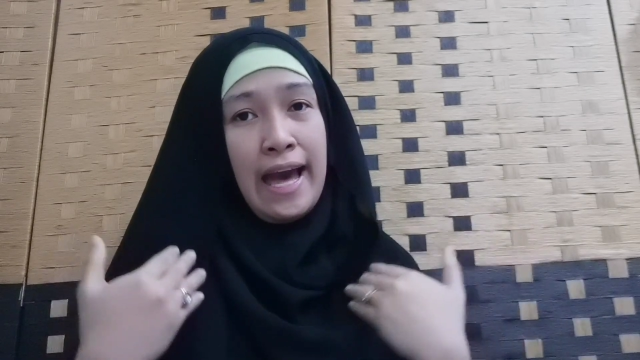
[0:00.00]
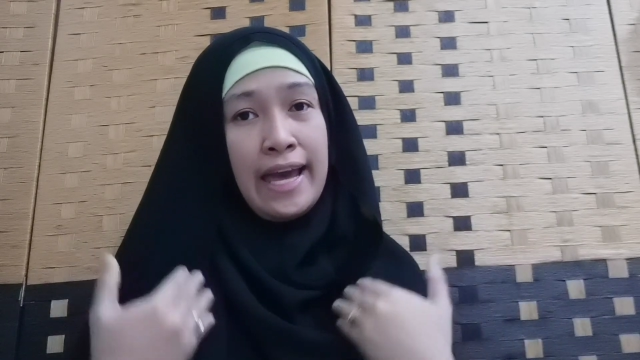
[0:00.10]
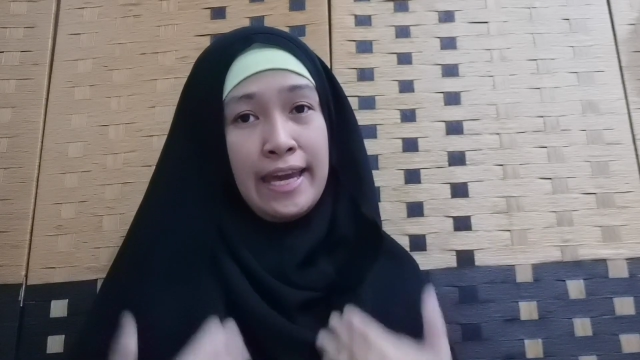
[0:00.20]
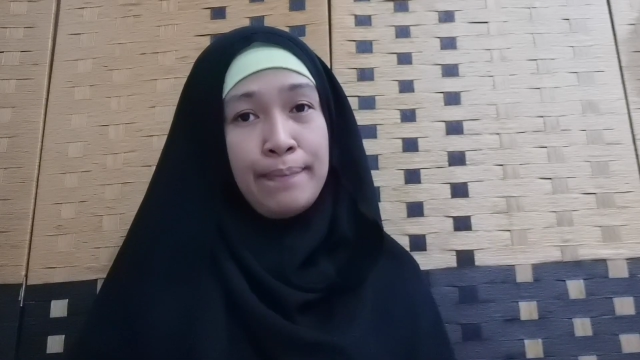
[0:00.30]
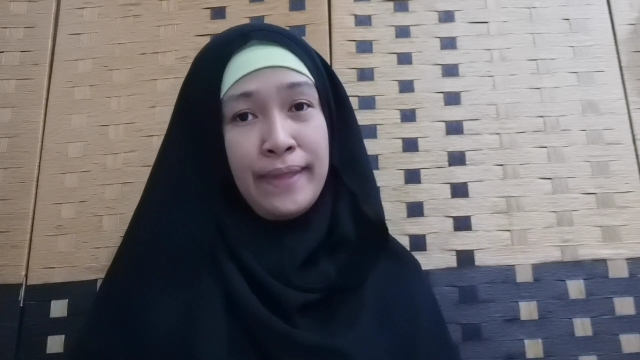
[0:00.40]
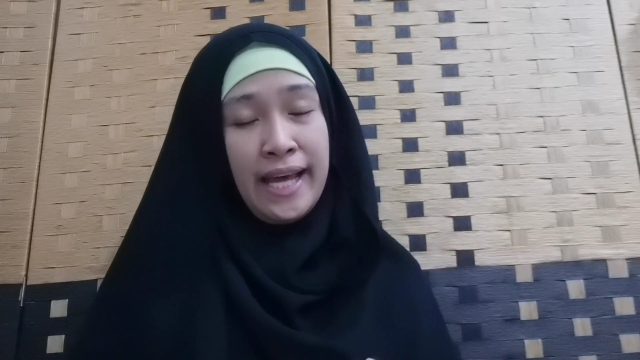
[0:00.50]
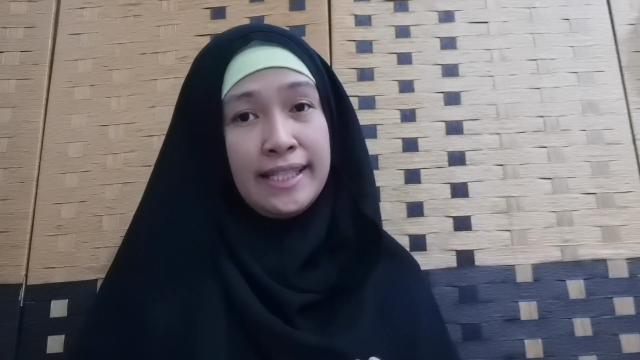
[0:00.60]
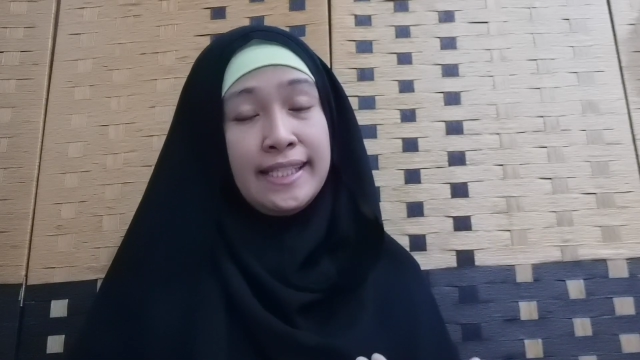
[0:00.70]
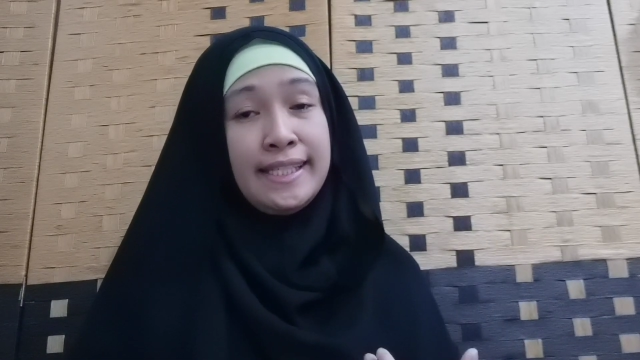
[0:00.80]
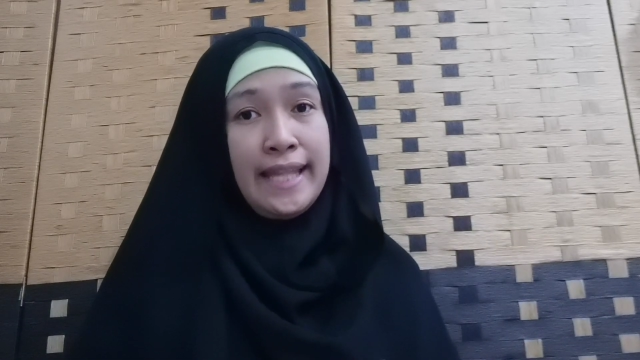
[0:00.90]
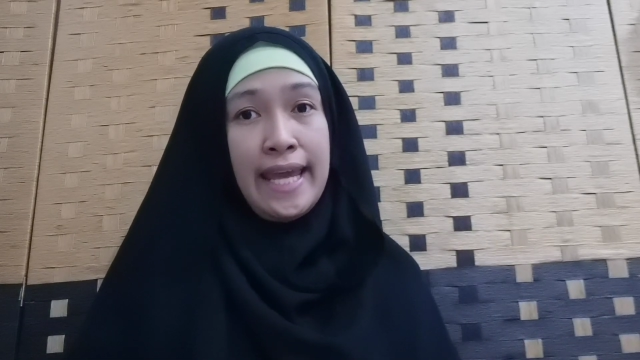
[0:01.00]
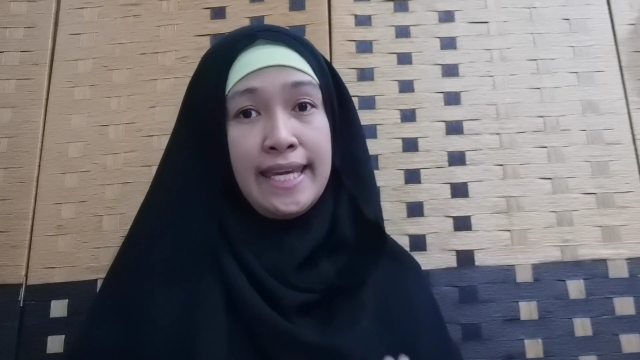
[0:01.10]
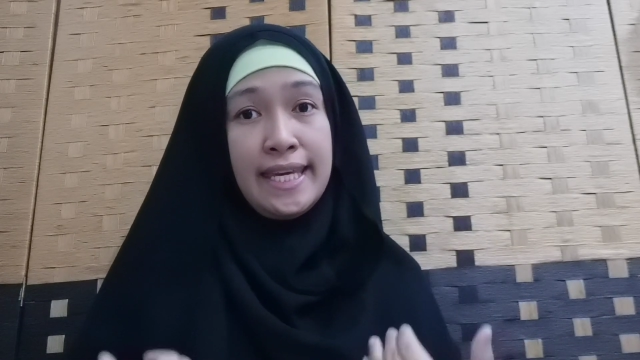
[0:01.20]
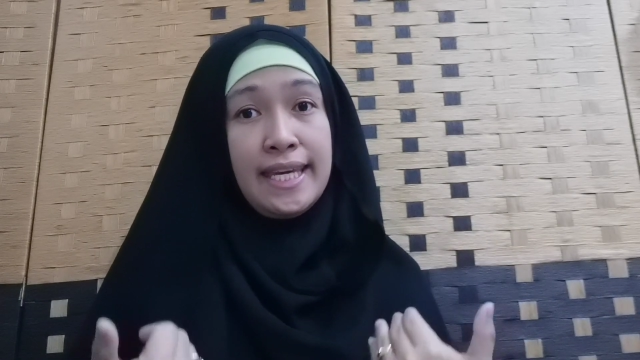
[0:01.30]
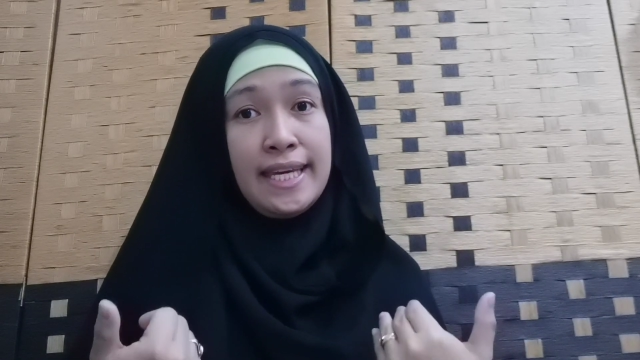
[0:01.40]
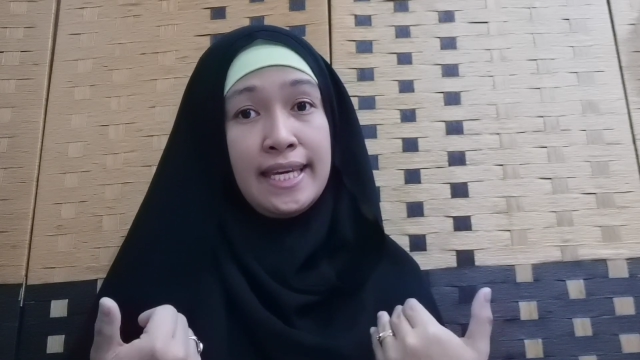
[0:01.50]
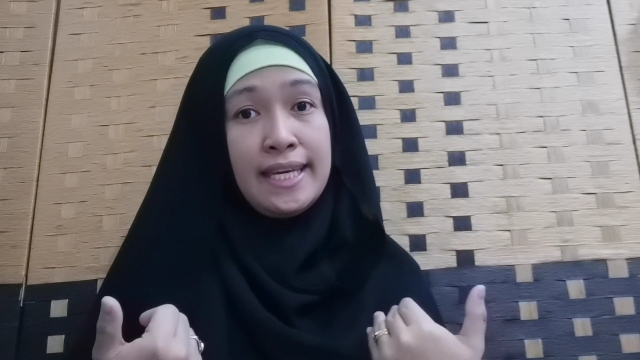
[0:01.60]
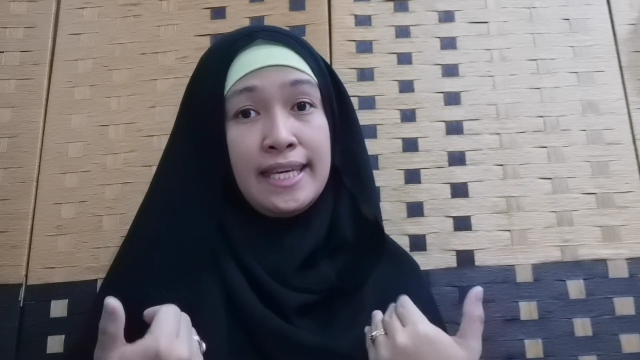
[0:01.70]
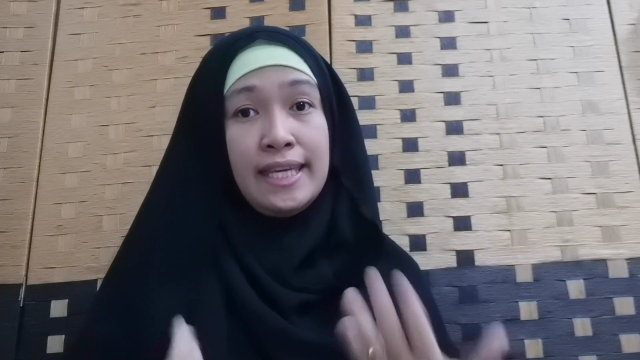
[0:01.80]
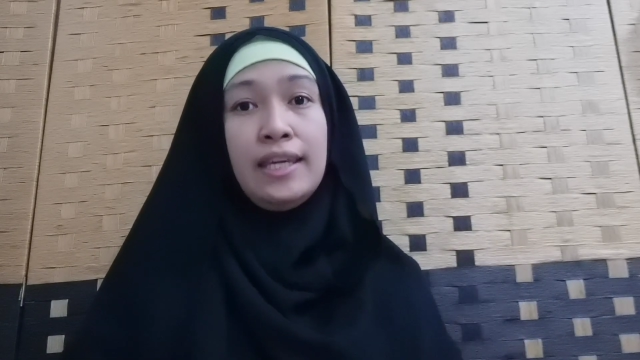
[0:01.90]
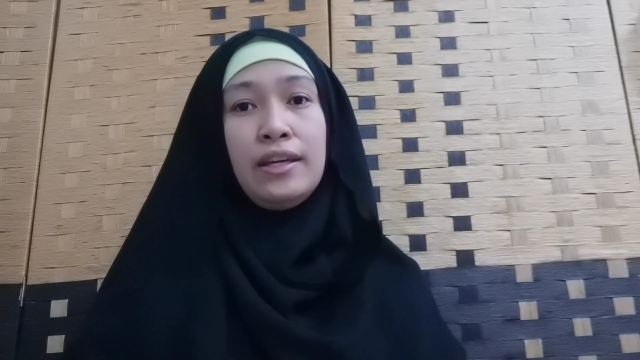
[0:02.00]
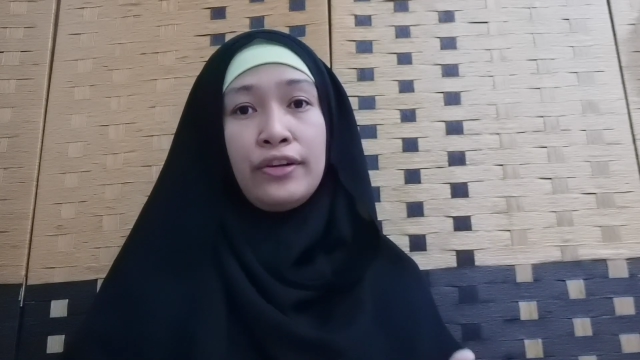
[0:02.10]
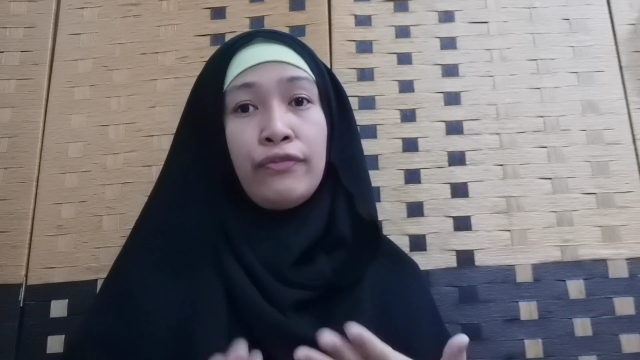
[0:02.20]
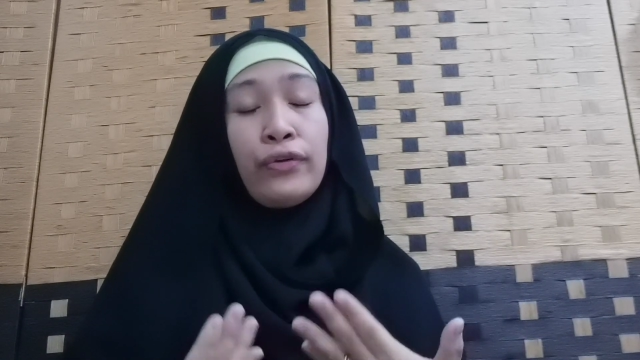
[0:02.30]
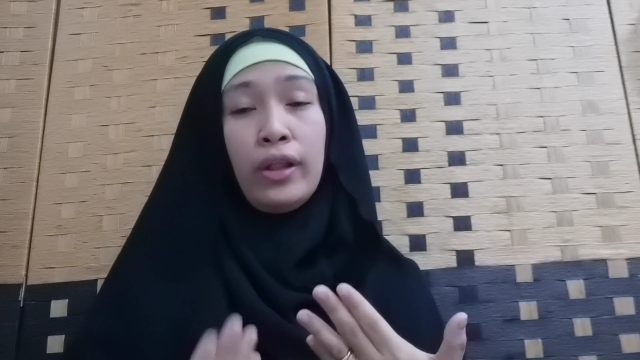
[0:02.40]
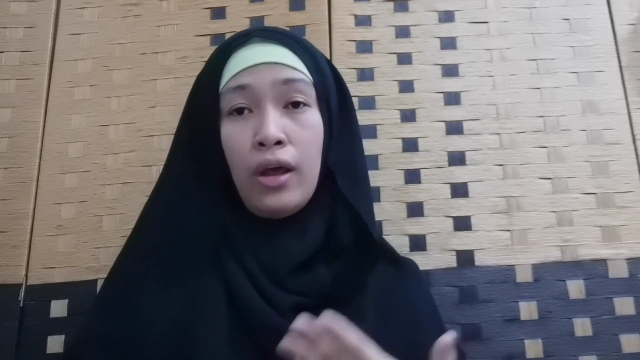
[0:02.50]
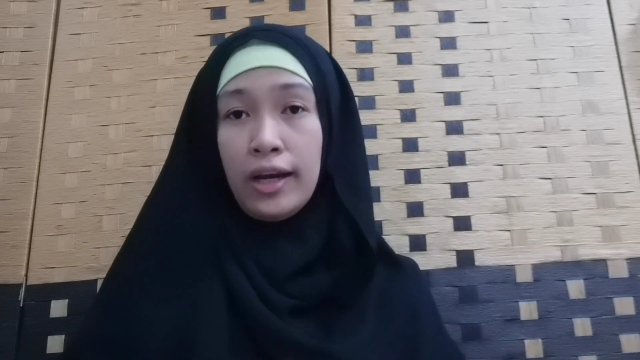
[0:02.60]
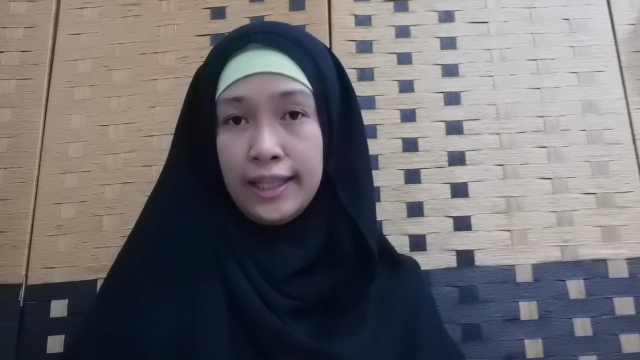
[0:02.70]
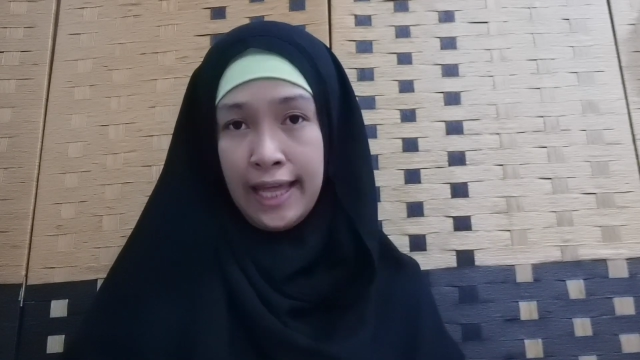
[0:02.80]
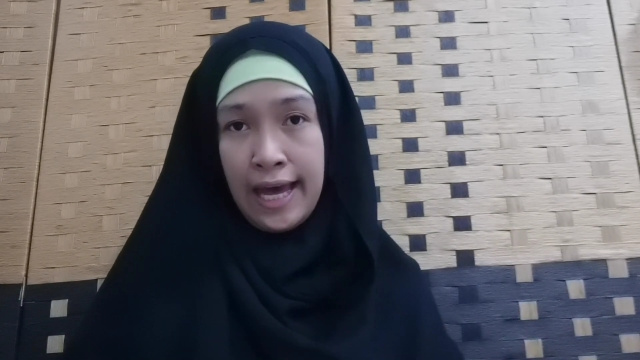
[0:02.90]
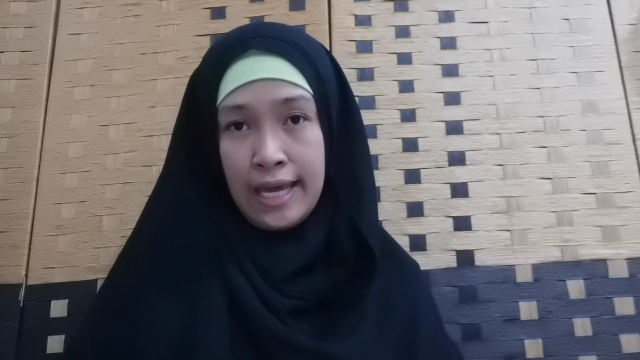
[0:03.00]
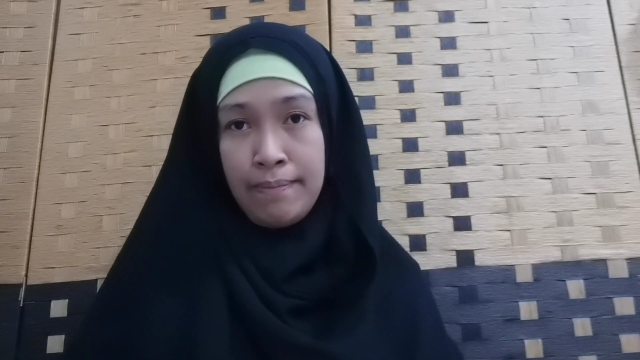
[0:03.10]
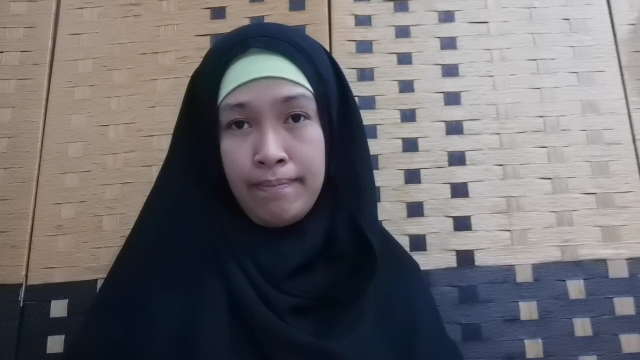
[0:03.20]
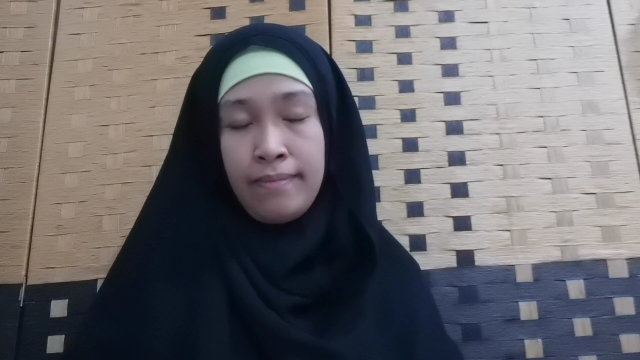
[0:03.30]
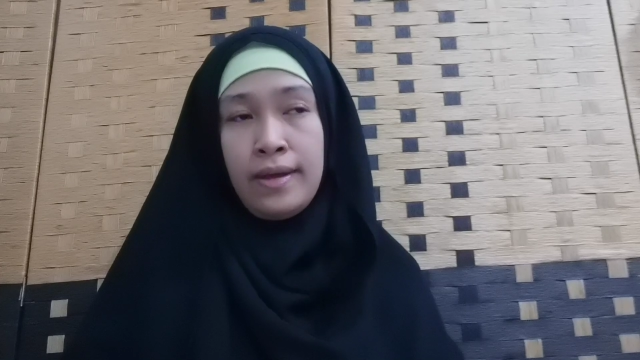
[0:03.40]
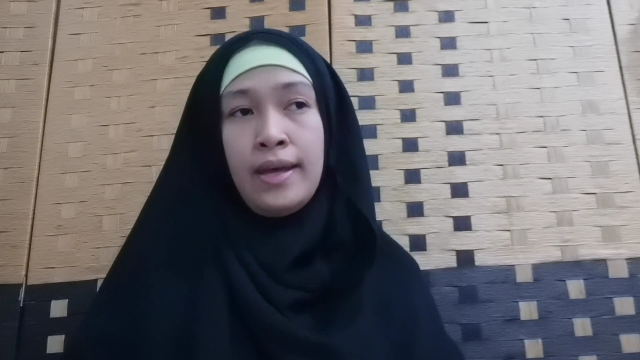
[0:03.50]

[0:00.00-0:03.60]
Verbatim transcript: I am not staying here for a long time.